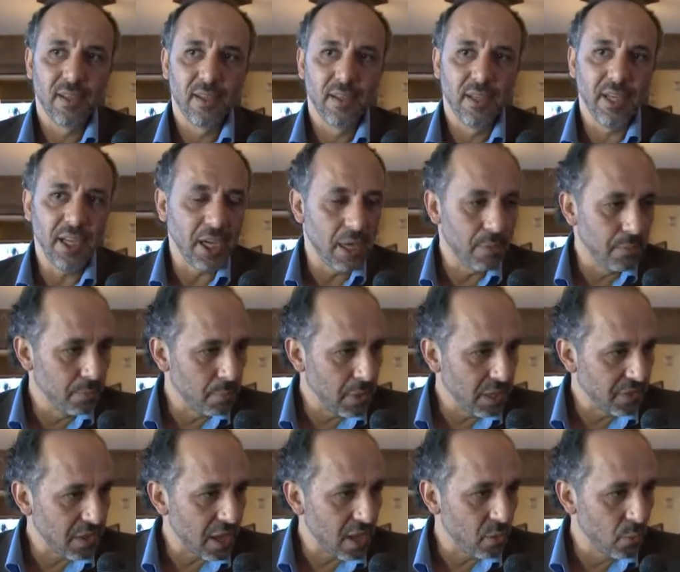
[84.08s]
نحن من
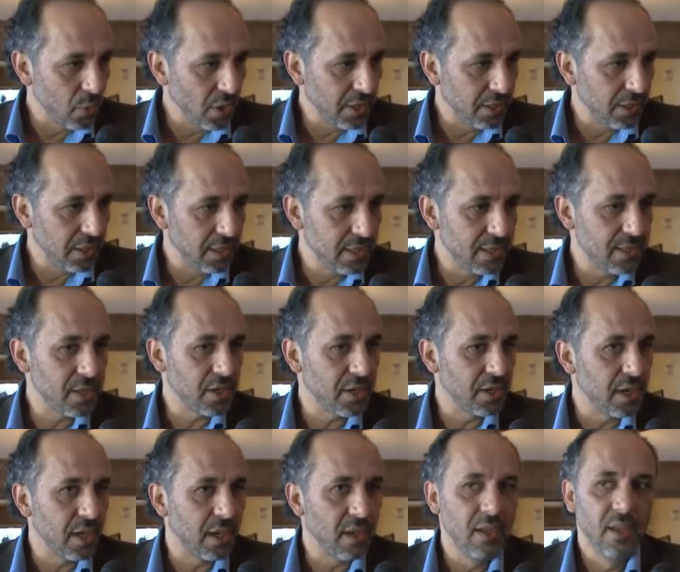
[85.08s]
منطقه وحده
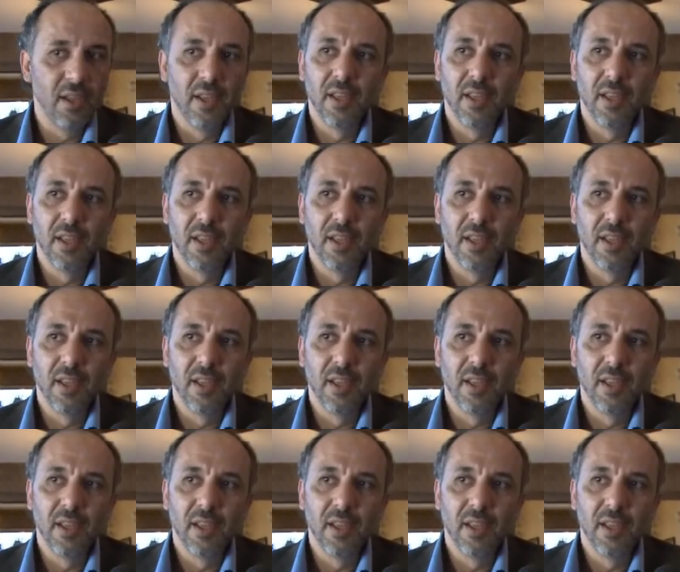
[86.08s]
صرنا